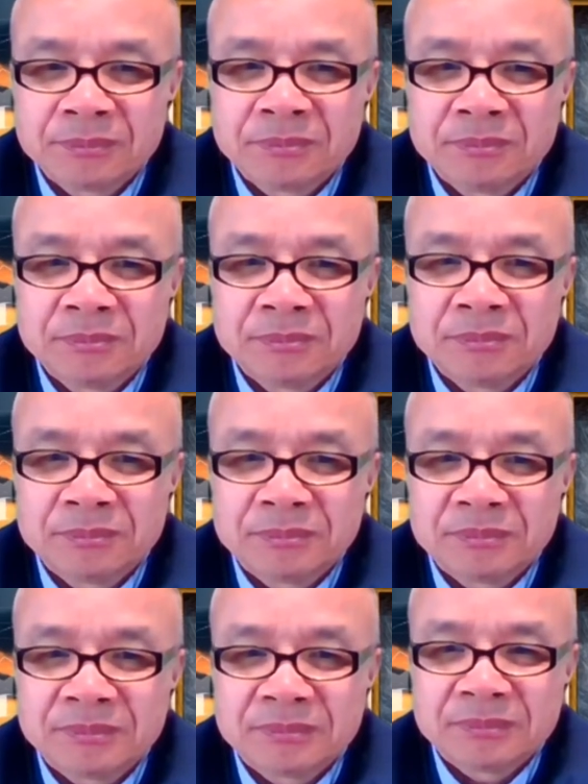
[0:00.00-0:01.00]
呃，
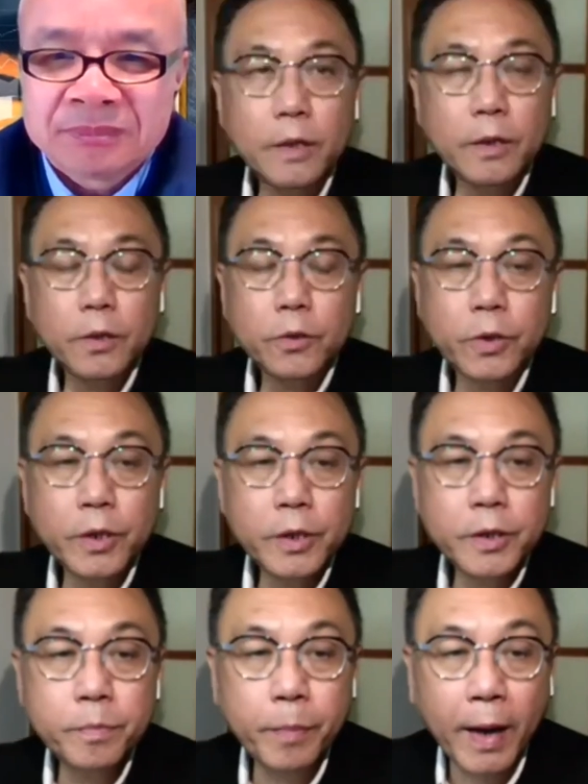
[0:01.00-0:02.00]
刚才那个徐先
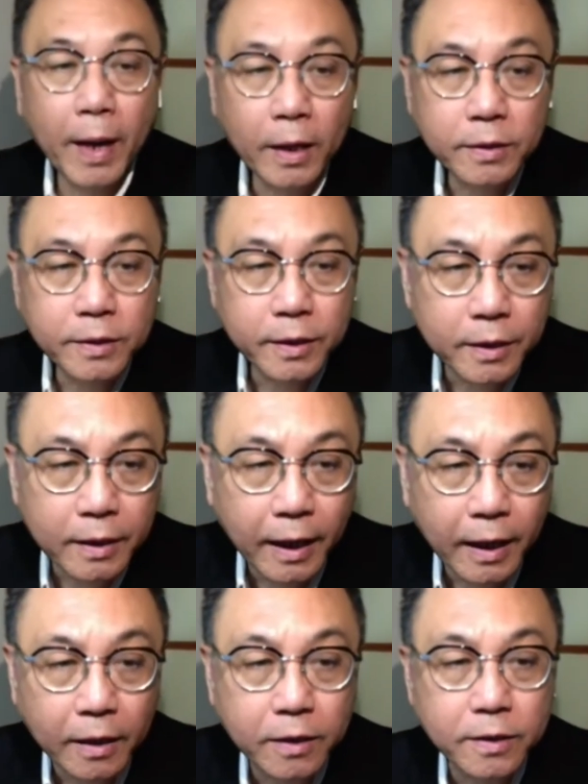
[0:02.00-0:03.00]
生把这个
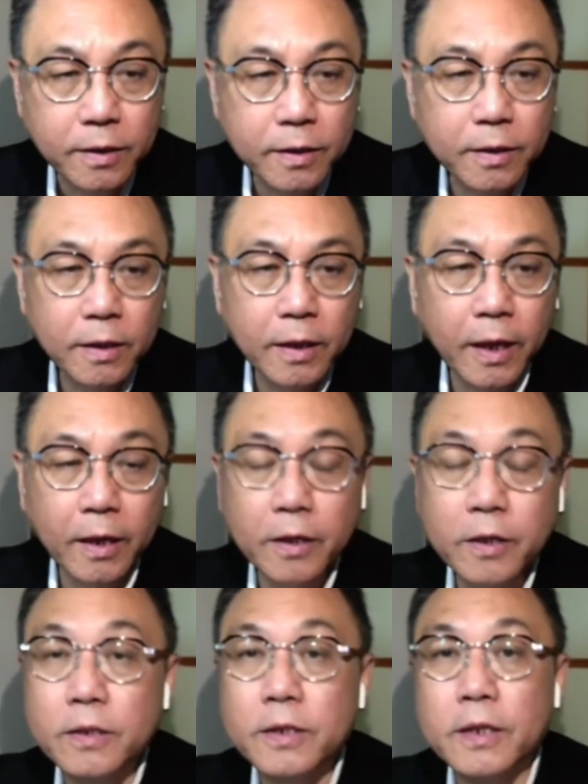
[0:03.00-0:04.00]
两个两
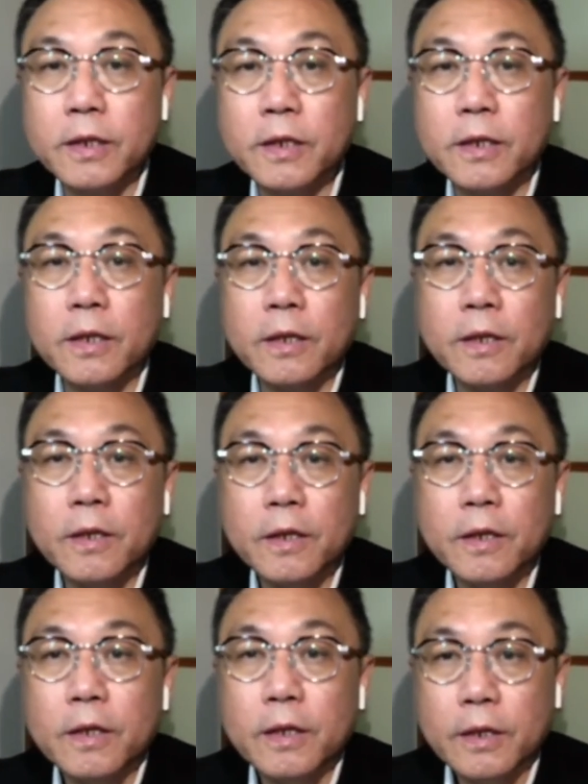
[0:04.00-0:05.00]
个这个
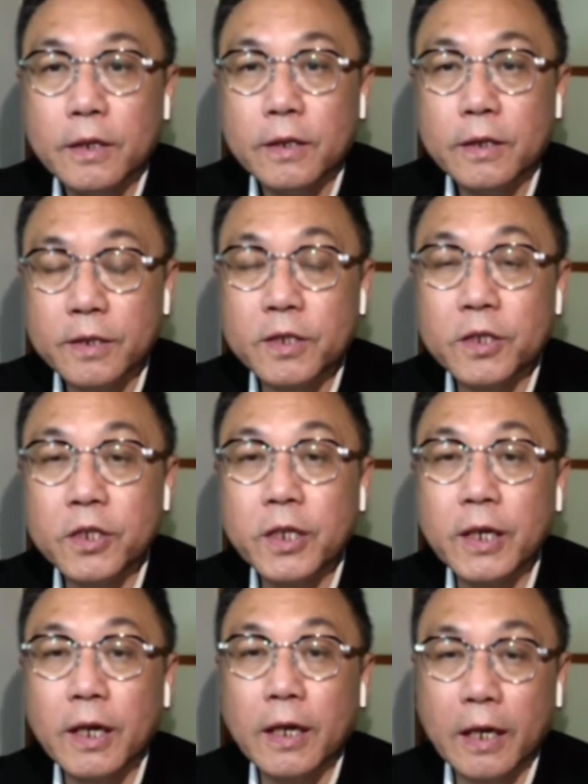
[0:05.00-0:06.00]
事情
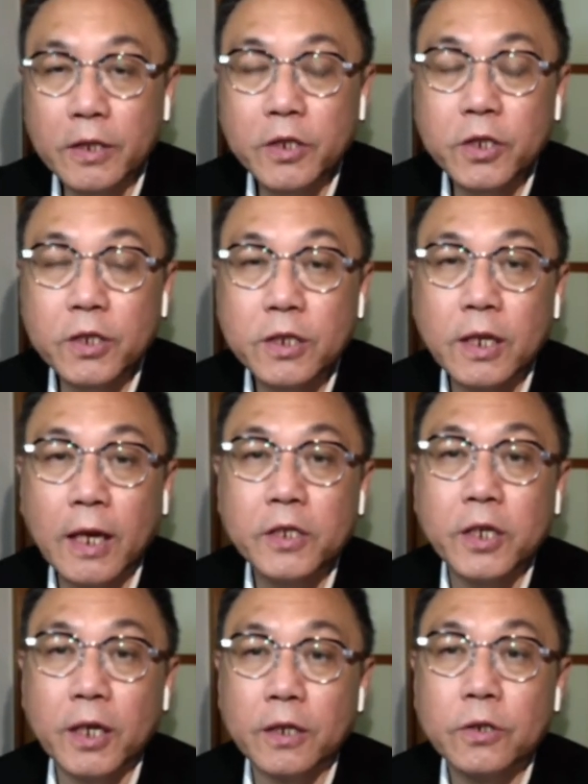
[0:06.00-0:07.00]
啊联系起来
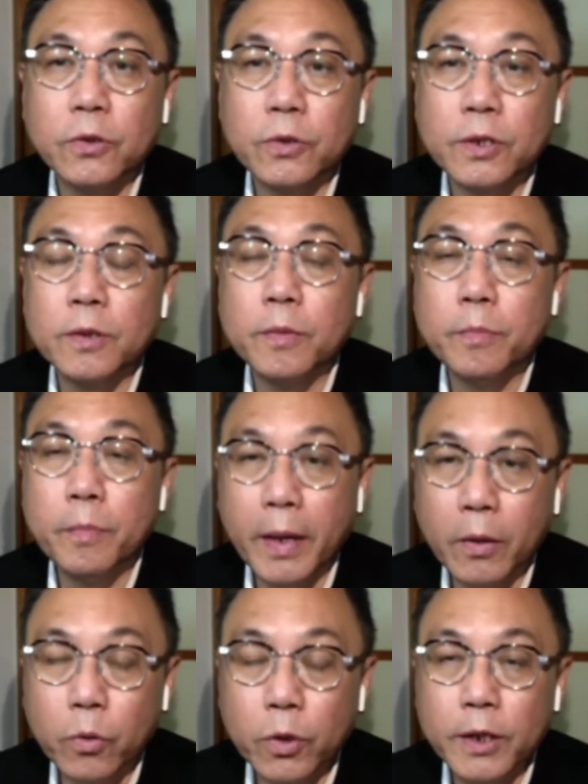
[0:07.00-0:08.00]
讲，就是美
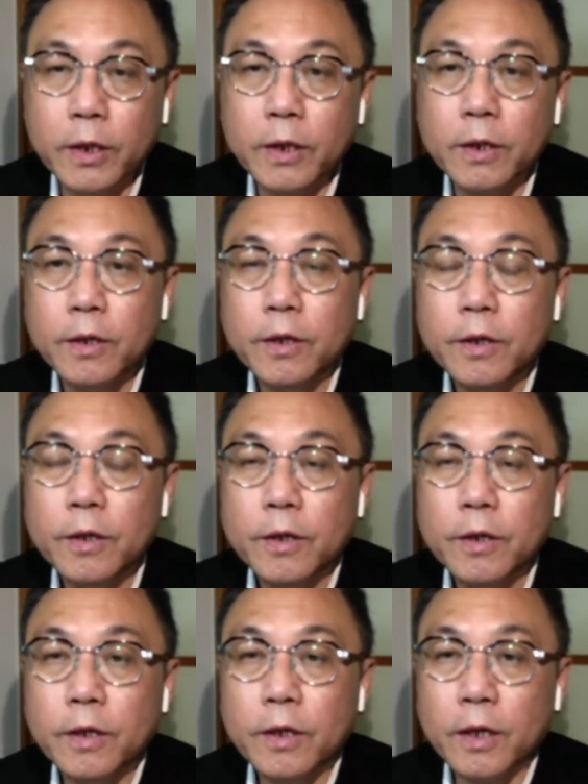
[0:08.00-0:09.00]
国的
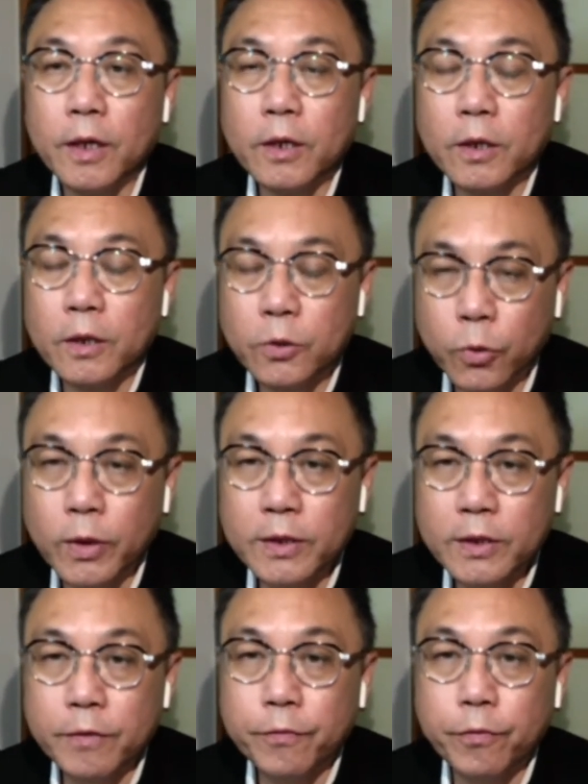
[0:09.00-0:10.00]
呃总领
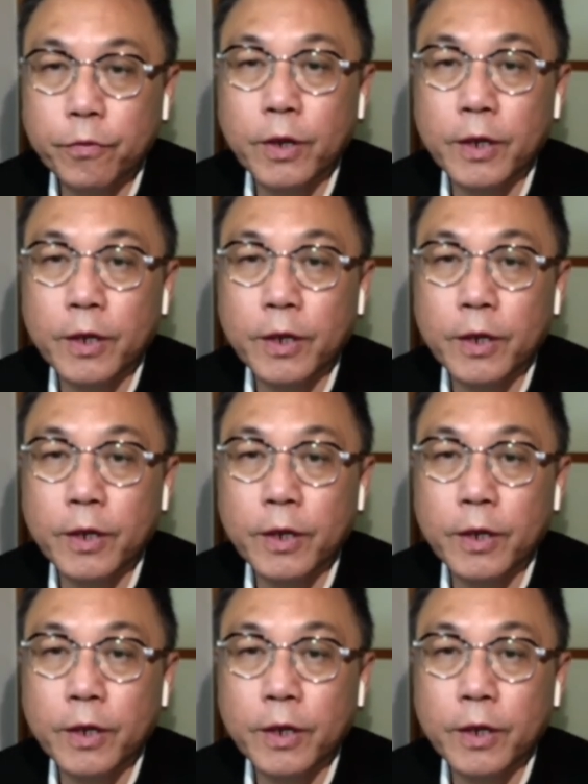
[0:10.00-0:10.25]
事夫人